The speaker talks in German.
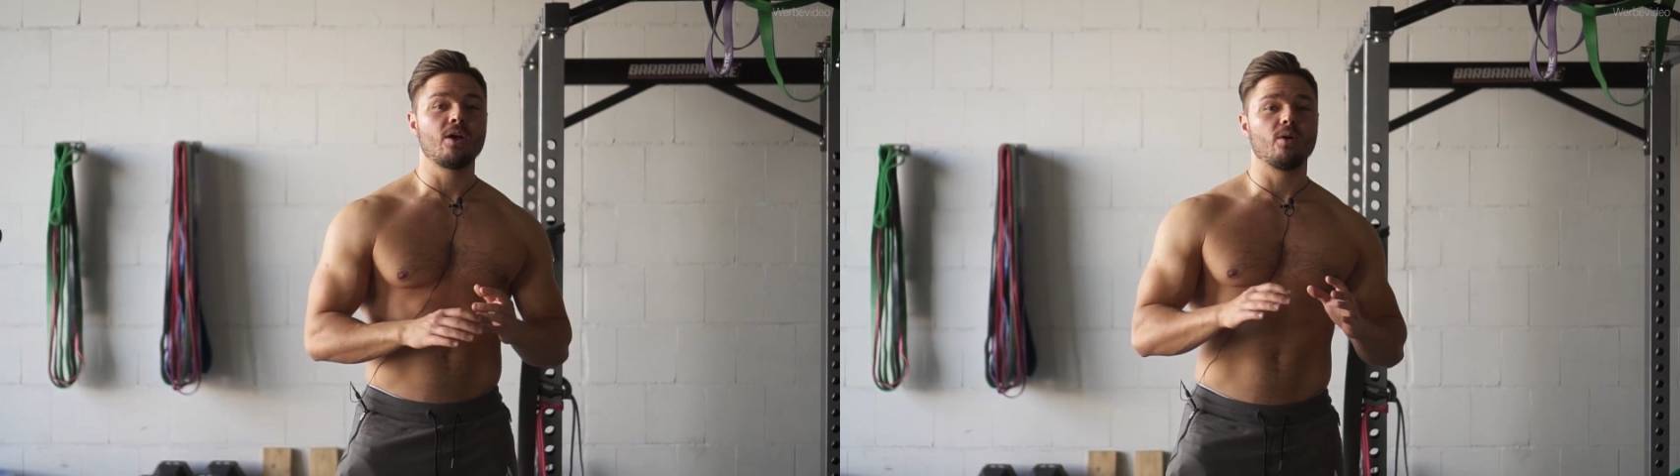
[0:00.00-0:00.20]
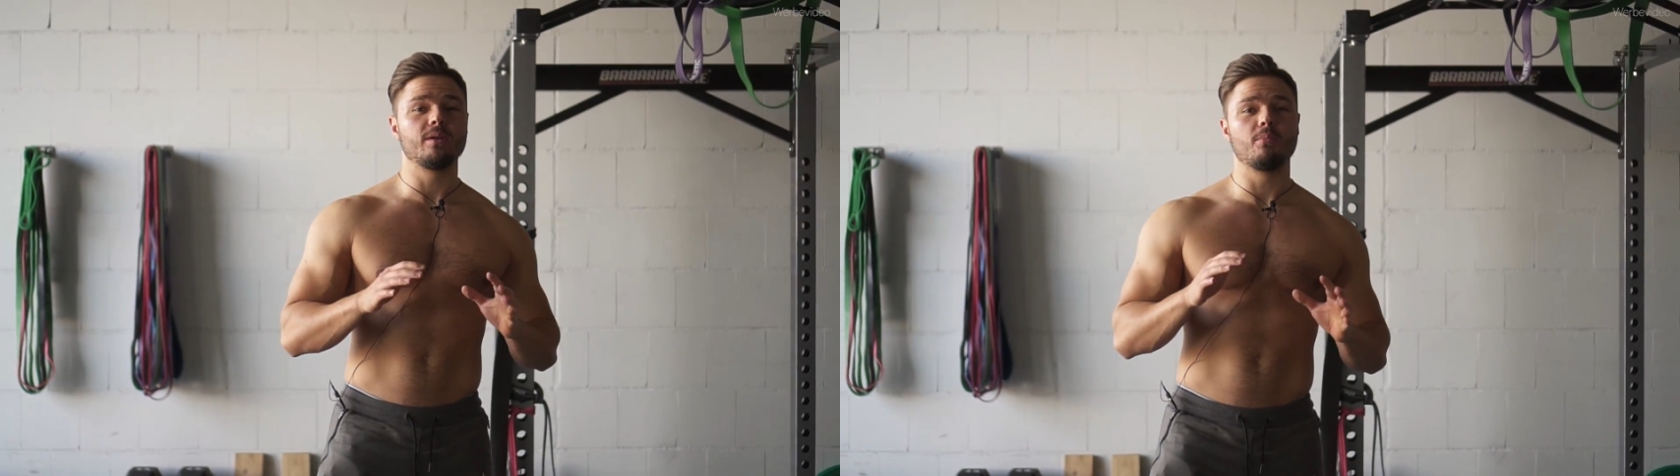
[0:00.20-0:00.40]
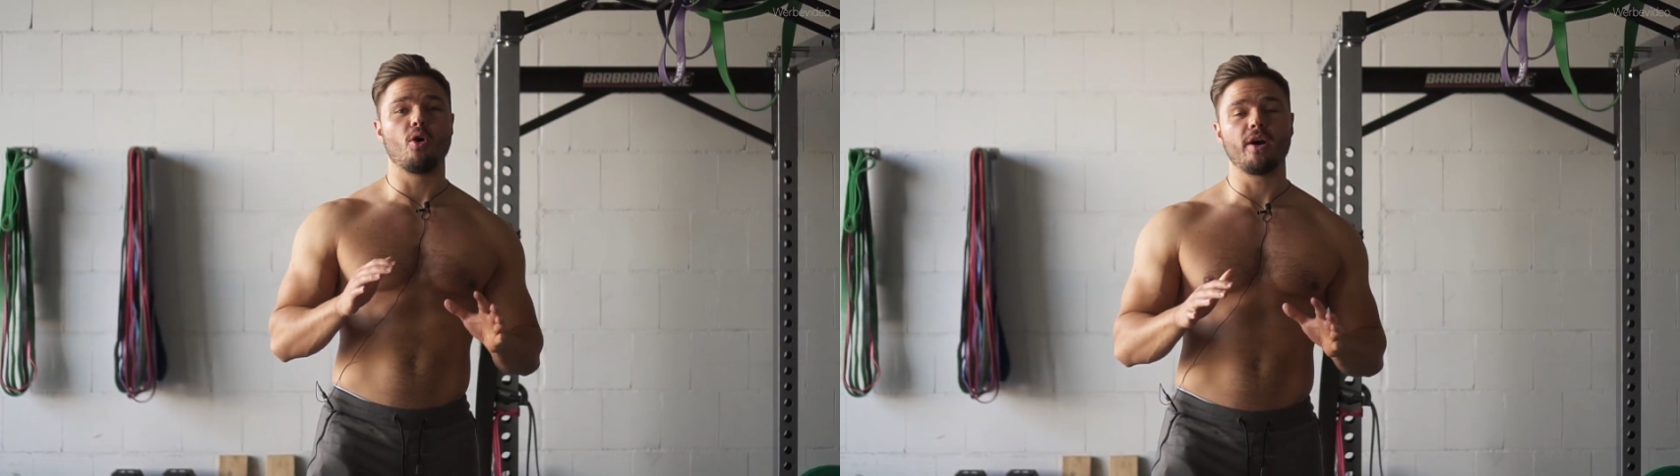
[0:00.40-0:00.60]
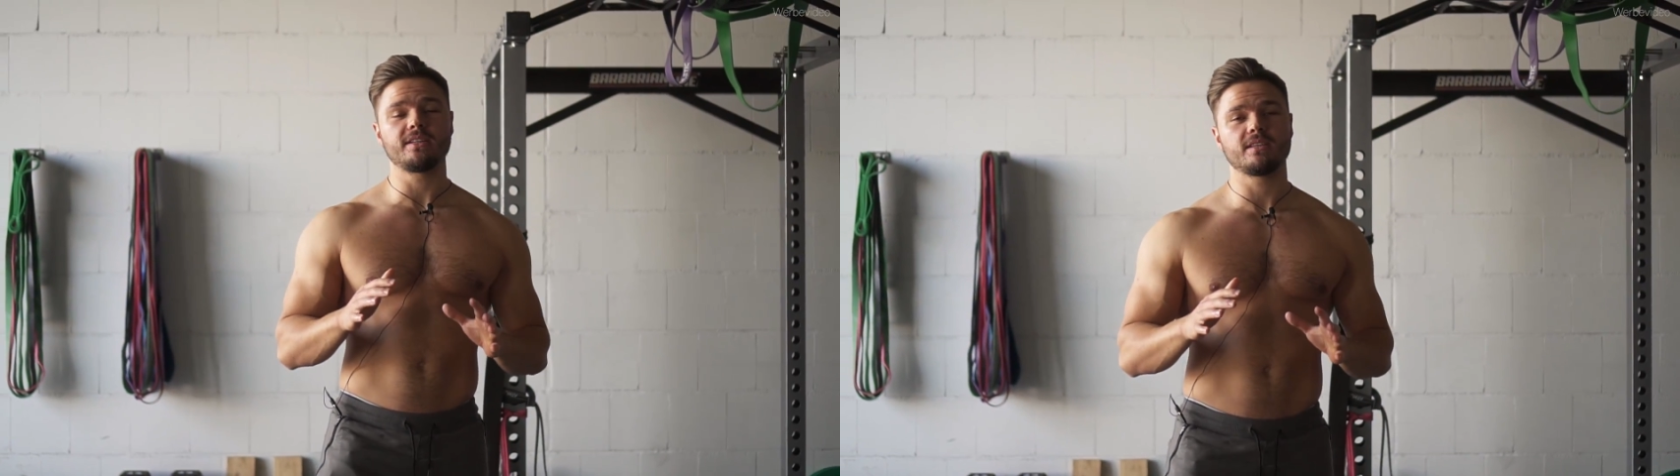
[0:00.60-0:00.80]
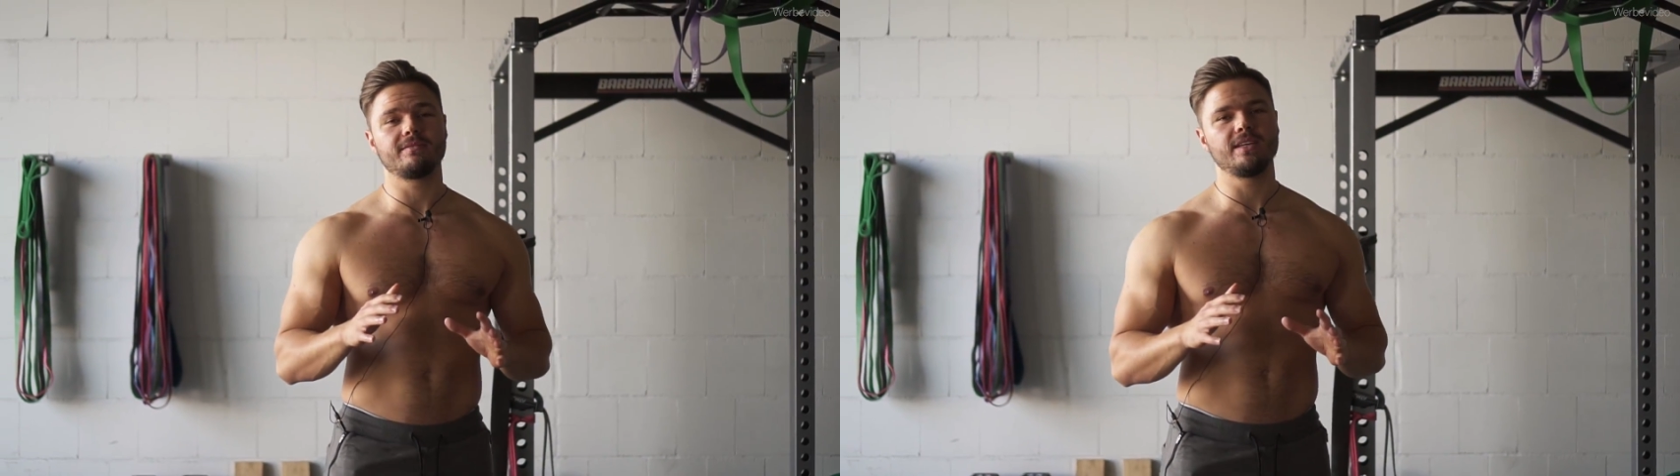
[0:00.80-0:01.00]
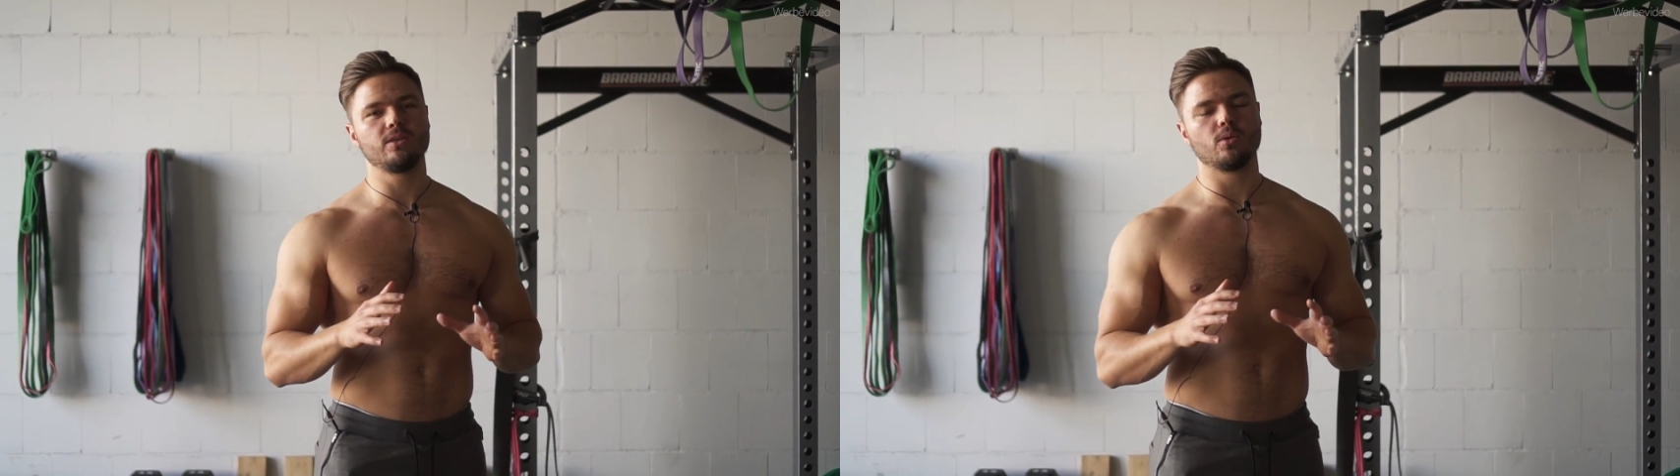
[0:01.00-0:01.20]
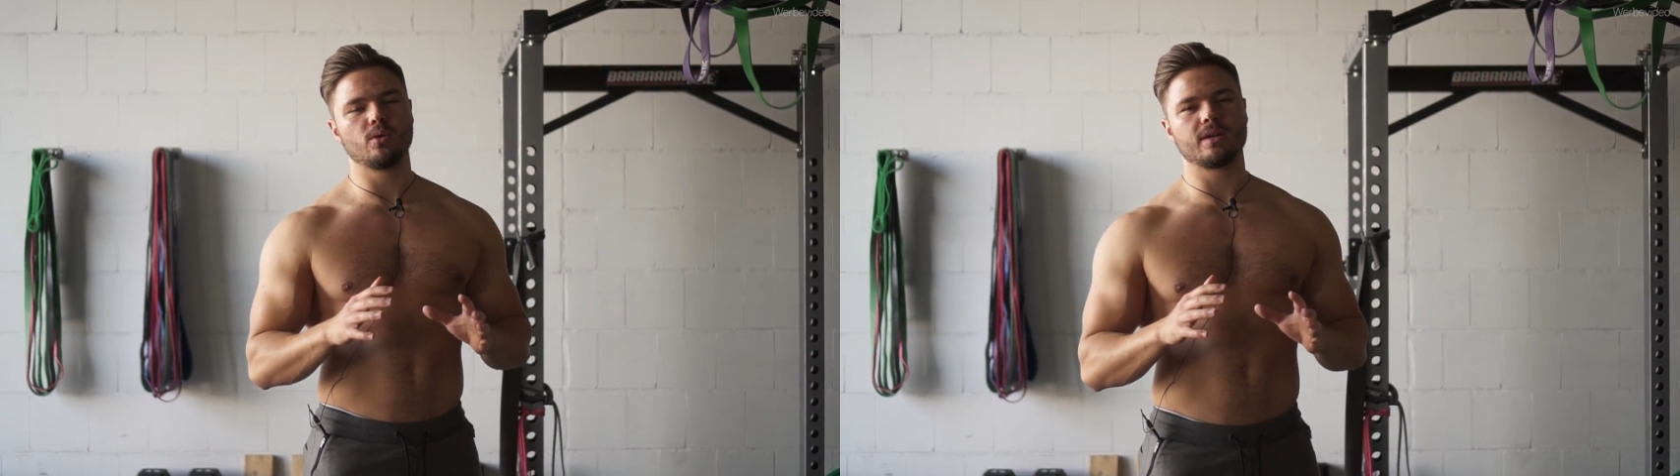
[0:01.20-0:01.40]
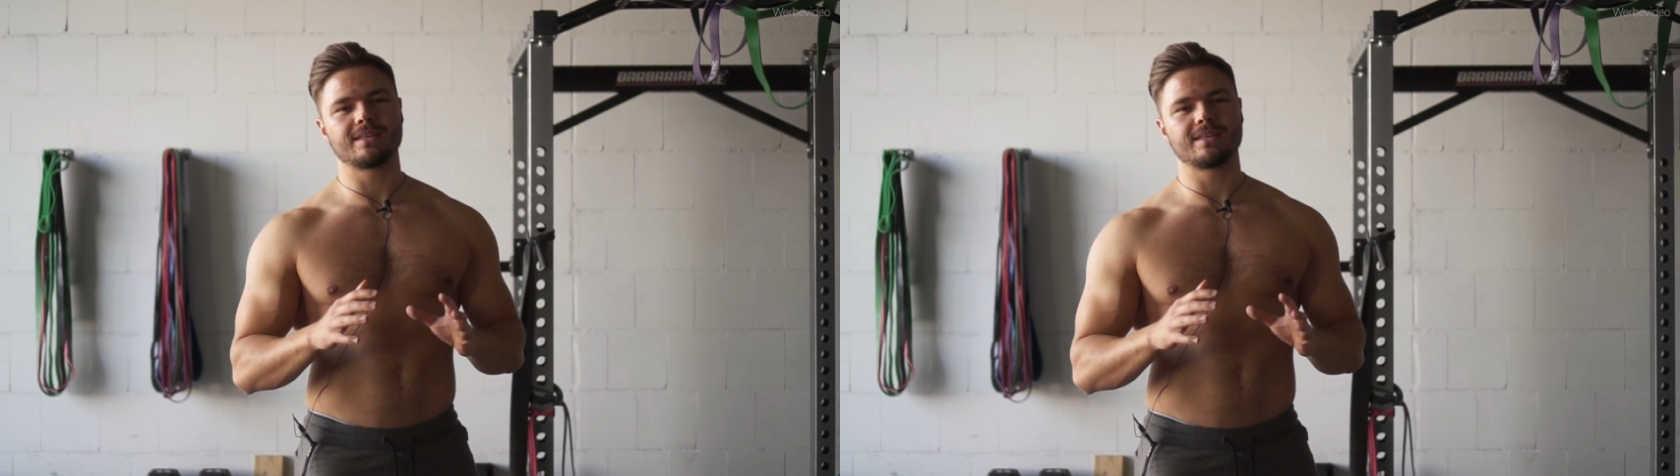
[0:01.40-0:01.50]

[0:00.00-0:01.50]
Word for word: und im heutigen Video